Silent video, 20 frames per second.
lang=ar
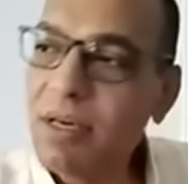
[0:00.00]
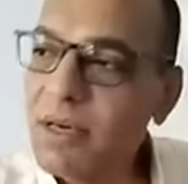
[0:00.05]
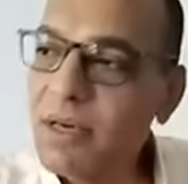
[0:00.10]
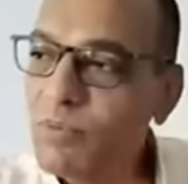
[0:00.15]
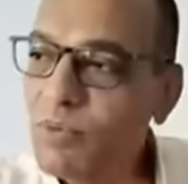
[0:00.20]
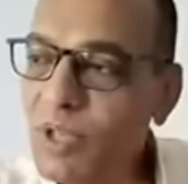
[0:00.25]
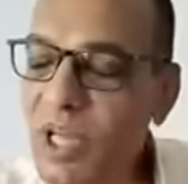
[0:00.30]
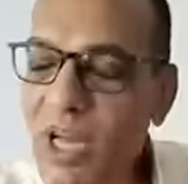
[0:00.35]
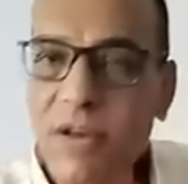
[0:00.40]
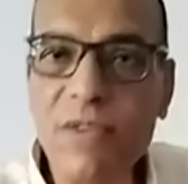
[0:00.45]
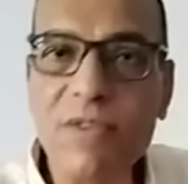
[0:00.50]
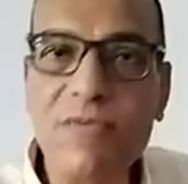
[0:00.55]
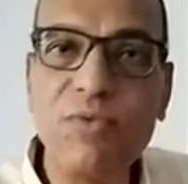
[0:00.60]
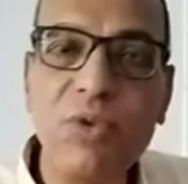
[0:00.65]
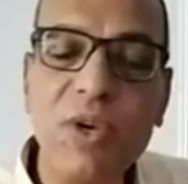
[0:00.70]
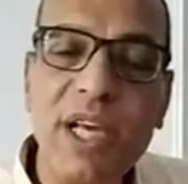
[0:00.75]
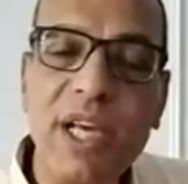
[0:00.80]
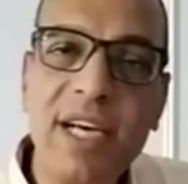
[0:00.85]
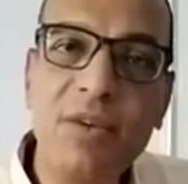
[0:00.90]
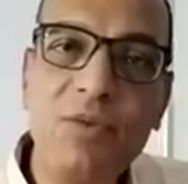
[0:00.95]
آه،
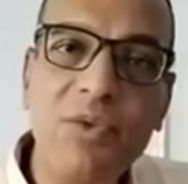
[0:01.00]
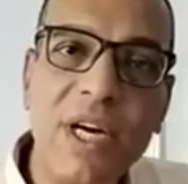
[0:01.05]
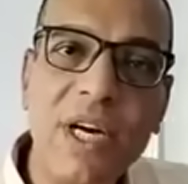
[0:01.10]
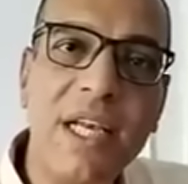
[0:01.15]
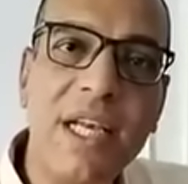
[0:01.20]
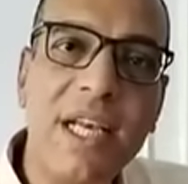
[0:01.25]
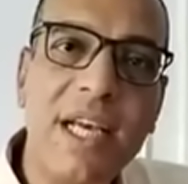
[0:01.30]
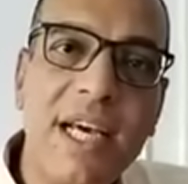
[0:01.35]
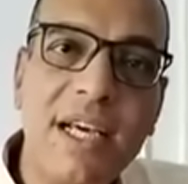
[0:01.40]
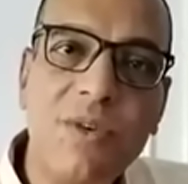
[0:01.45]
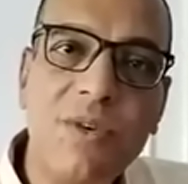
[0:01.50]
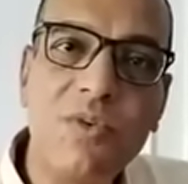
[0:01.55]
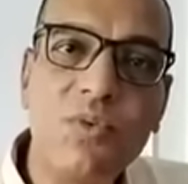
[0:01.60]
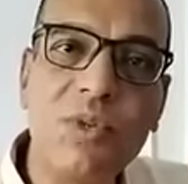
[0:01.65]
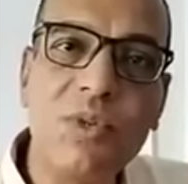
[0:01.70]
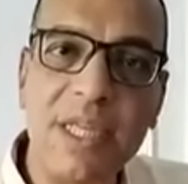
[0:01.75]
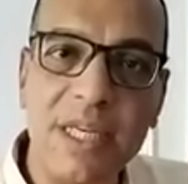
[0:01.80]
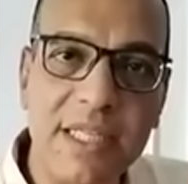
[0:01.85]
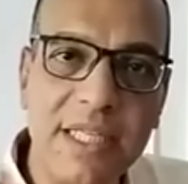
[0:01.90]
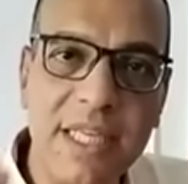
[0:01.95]
مدرس فلان
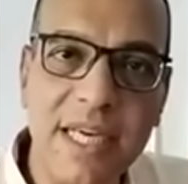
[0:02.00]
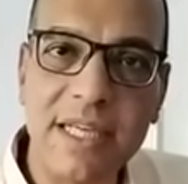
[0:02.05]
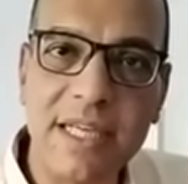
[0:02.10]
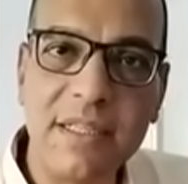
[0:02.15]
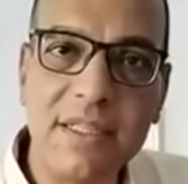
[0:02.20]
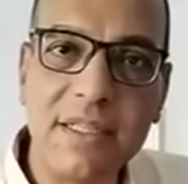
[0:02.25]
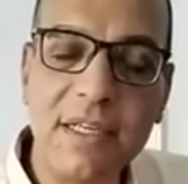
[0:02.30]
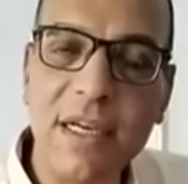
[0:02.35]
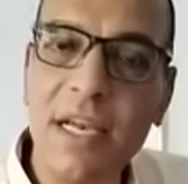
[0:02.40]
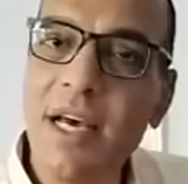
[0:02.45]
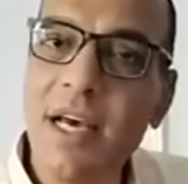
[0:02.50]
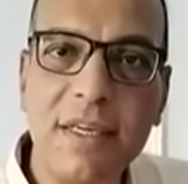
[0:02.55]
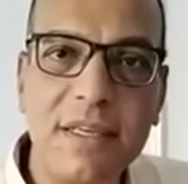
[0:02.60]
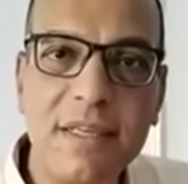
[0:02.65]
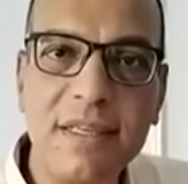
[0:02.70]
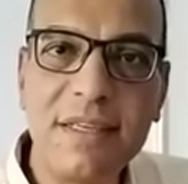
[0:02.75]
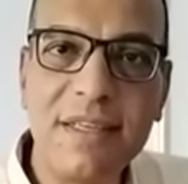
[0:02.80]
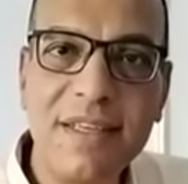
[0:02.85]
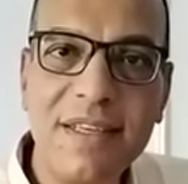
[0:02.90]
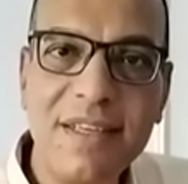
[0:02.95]
وعلان وترتان
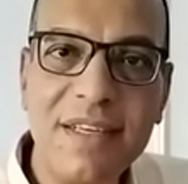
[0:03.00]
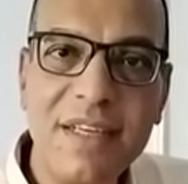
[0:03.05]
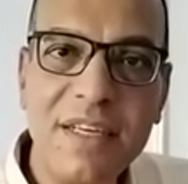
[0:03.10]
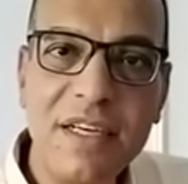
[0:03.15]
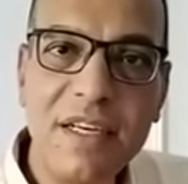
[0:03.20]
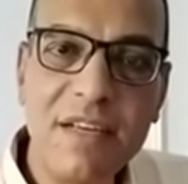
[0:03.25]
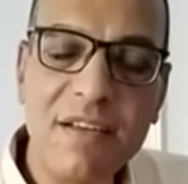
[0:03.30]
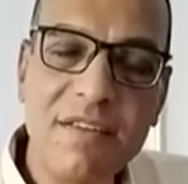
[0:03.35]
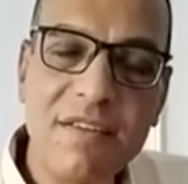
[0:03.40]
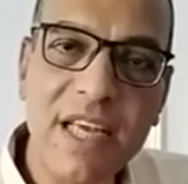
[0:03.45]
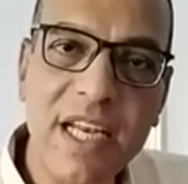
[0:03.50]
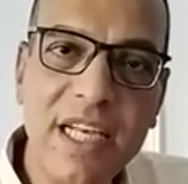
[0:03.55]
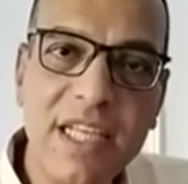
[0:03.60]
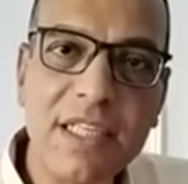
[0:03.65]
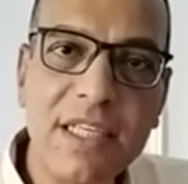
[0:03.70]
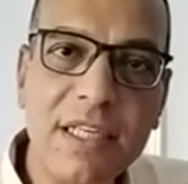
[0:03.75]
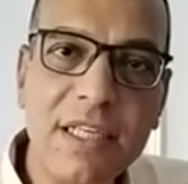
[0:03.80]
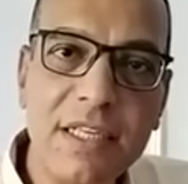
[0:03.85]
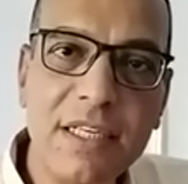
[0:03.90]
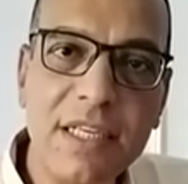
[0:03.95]
لا
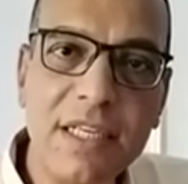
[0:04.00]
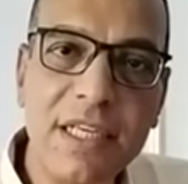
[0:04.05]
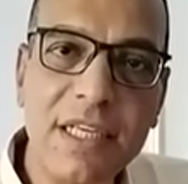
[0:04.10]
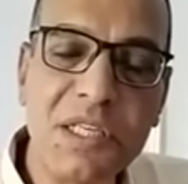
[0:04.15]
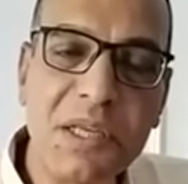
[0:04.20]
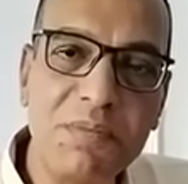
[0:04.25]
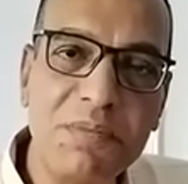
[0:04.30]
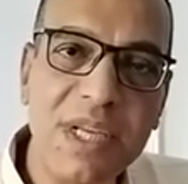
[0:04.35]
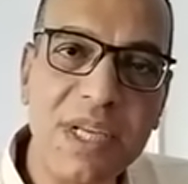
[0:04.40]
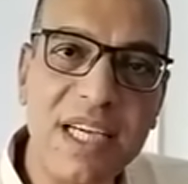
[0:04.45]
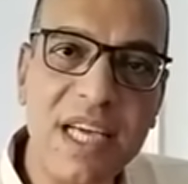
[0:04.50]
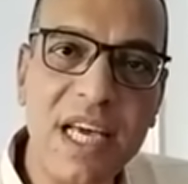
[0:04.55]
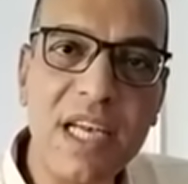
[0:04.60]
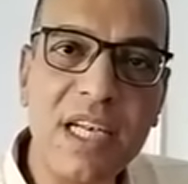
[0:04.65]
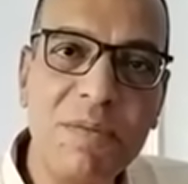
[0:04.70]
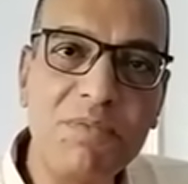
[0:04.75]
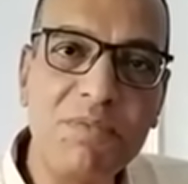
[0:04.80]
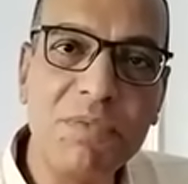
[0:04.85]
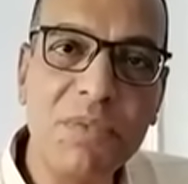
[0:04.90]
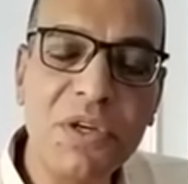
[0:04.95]
السناتر انت
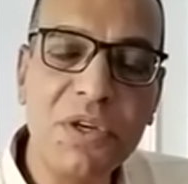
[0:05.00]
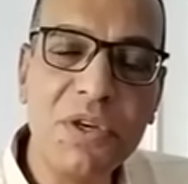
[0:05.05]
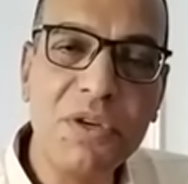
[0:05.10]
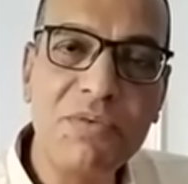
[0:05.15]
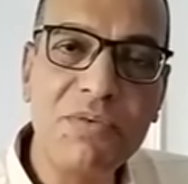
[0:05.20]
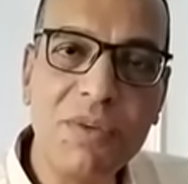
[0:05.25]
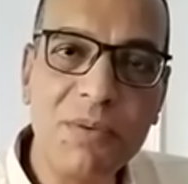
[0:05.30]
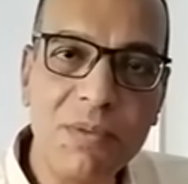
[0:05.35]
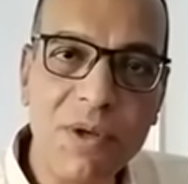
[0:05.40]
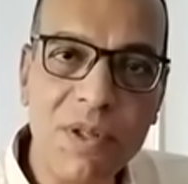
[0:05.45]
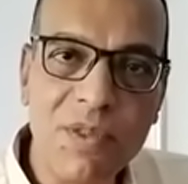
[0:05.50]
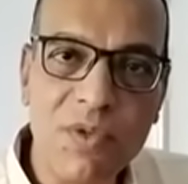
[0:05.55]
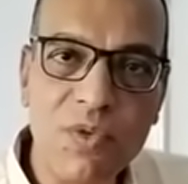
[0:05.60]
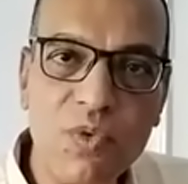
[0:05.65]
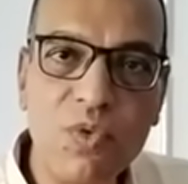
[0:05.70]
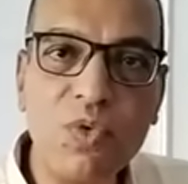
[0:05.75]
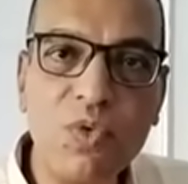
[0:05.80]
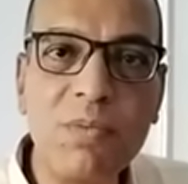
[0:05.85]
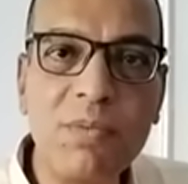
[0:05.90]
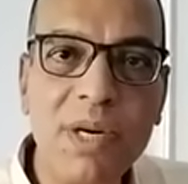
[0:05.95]
بتتكلم في
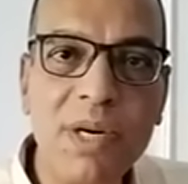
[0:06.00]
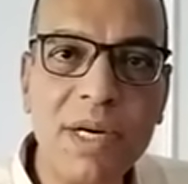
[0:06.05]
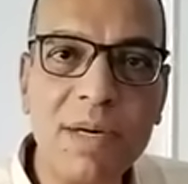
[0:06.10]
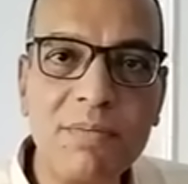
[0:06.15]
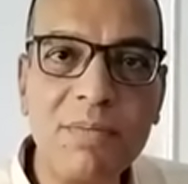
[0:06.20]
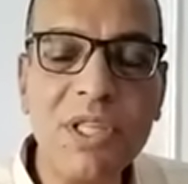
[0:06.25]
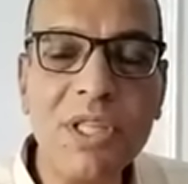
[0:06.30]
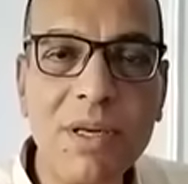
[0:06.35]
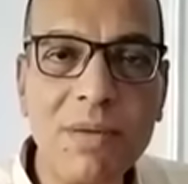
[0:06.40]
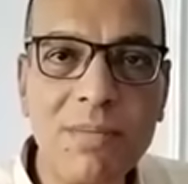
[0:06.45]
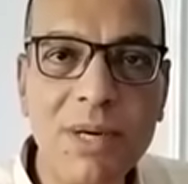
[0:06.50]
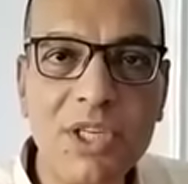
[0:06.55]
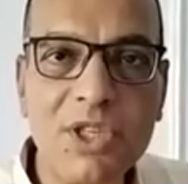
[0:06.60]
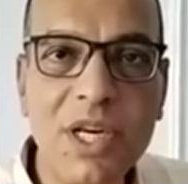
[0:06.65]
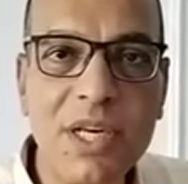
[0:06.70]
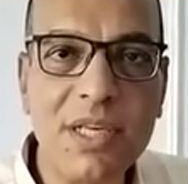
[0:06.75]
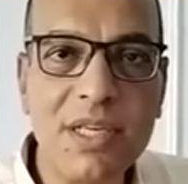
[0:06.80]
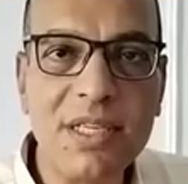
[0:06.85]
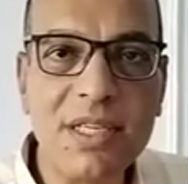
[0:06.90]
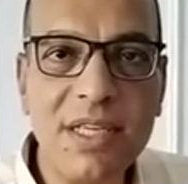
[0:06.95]
منظومة من
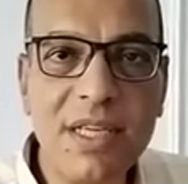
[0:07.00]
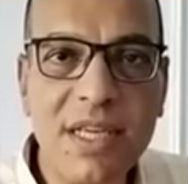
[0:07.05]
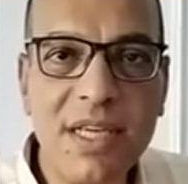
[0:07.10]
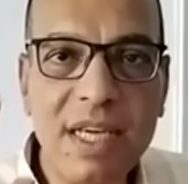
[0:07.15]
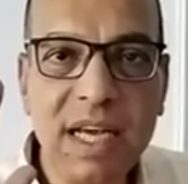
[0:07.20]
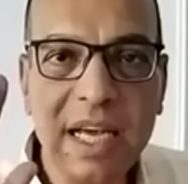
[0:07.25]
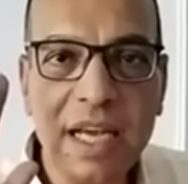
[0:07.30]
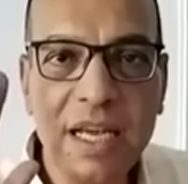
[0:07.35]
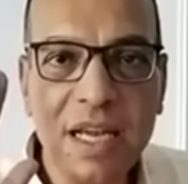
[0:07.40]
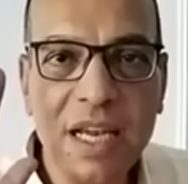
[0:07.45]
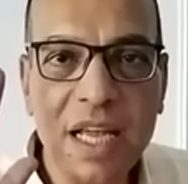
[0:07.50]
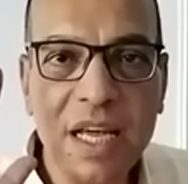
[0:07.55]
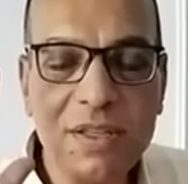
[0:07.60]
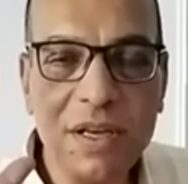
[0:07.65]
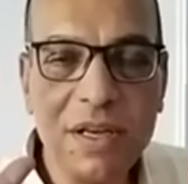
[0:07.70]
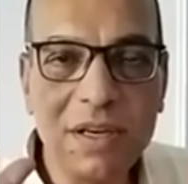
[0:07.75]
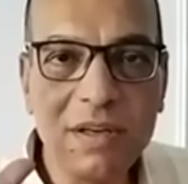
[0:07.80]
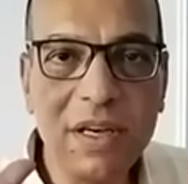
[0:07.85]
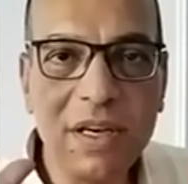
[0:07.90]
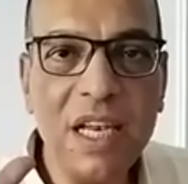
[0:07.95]
البشر
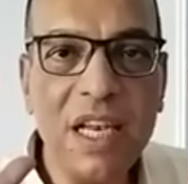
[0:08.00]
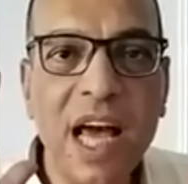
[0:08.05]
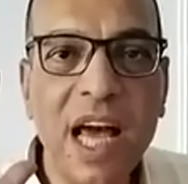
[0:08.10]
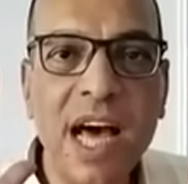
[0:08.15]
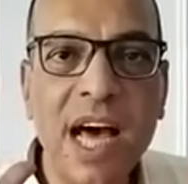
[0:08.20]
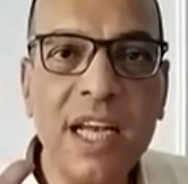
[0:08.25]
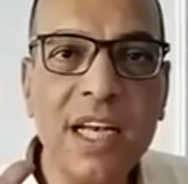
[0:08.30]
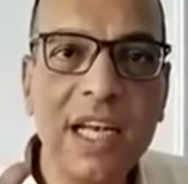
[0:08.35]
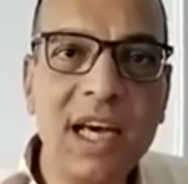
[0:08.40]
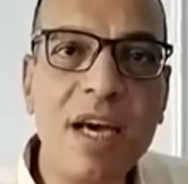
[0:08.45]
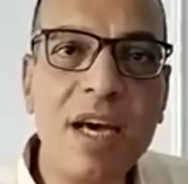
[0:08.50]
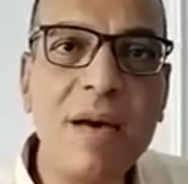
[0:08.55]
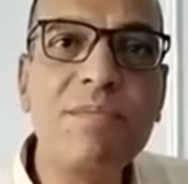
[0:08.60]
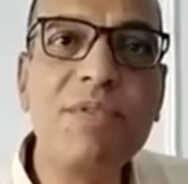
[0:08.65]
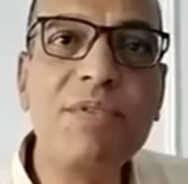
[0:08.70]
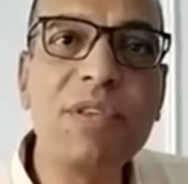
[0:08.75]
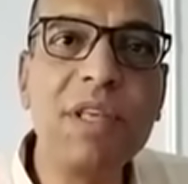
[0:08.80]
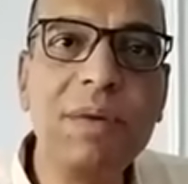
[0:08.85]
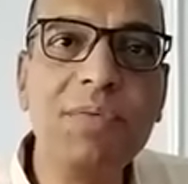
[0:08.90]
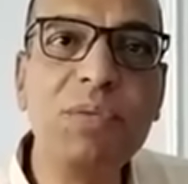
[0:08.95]
لا تقل عن